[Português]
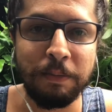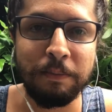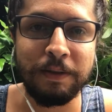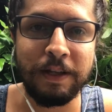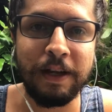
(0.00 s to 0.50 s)

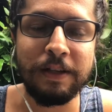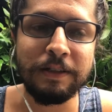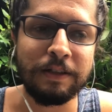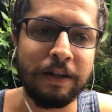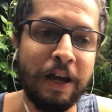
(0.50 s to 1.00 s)

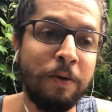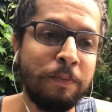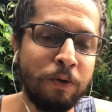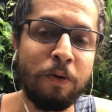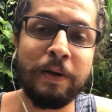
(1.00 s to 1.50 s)
materialista. Né? É
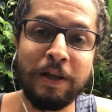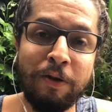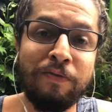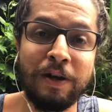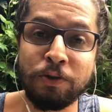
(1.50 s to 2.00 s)
um documentário
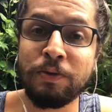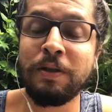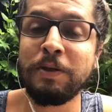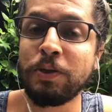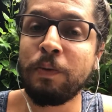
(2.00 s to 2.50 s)
que fala
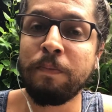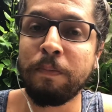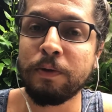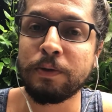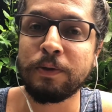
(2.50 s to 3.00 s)
justamente do
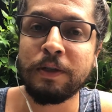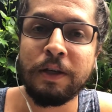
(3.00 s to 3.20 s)
oposto.